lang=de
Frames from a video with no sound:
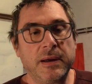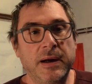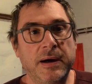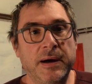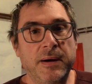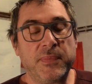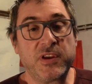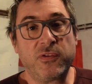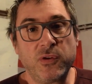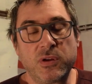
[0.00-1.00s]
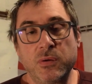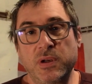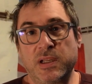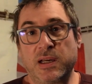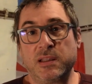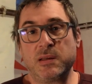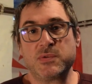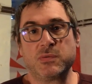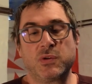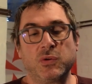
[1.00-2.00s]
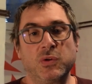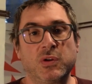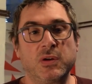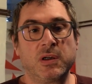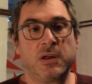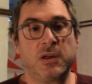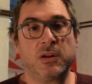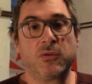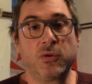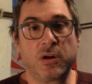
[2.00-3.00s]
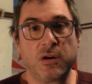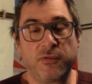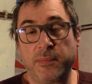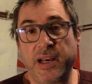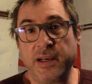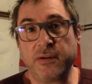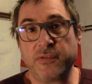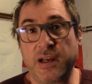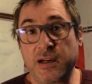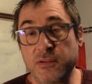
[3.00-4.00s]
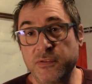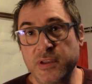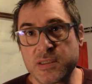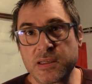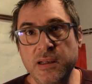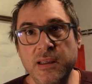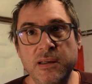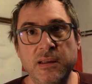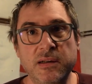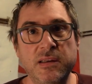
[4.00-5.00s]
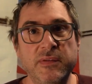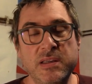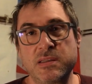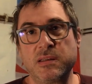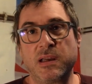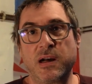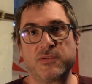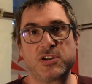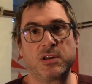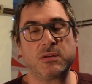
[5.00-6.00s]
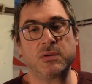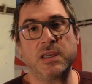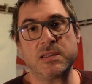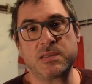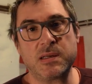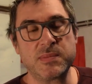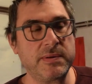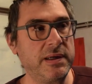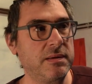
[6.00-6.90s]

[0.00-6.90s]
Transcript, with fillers: Ähm, dies führte unter anderem zum Tod äh, durch Verbrennen von 48 linken Aktivisten in der Hafenstadt Odessa am 2.